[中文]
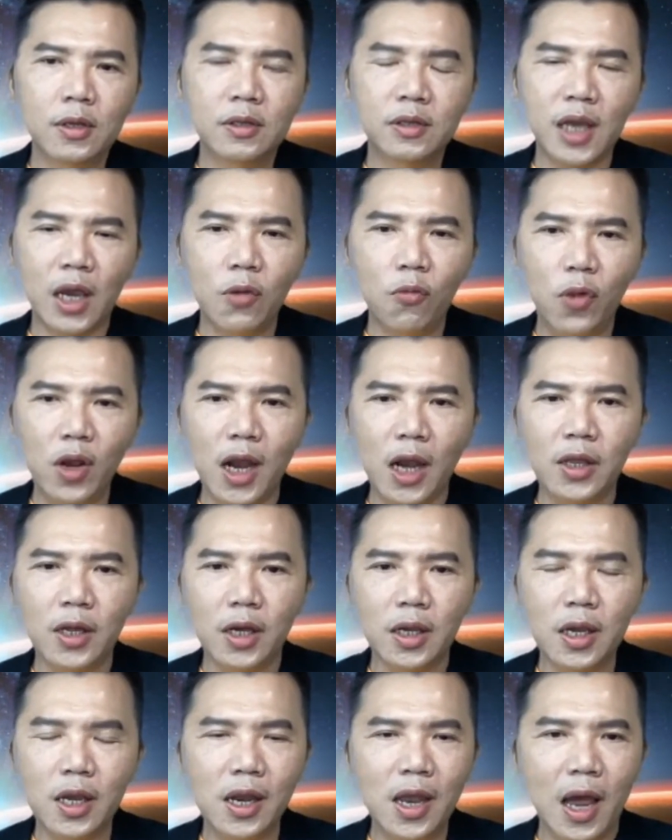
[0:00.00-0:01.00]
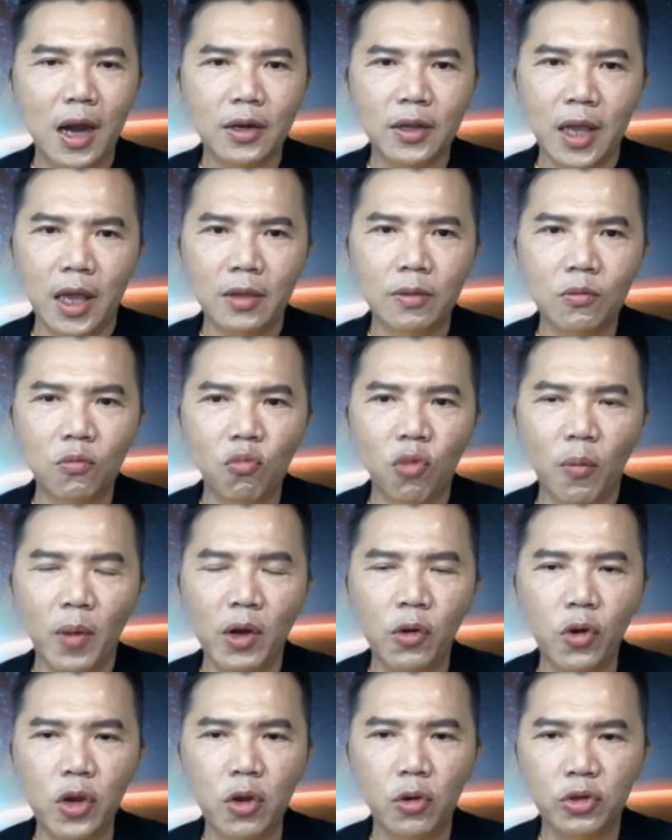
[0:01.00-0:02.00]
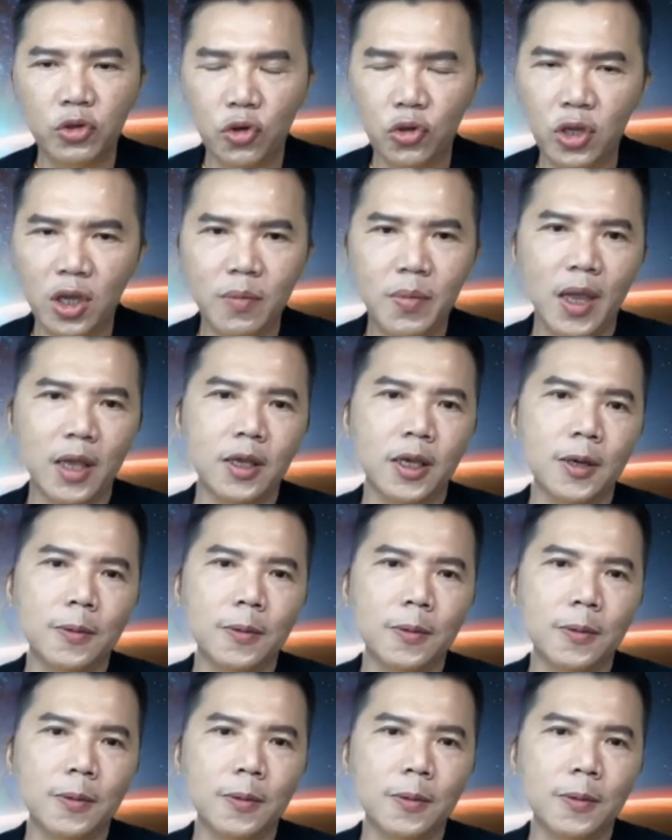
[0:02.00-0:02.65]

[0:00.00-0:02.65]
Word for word: 在未来的一两年我们会有群体免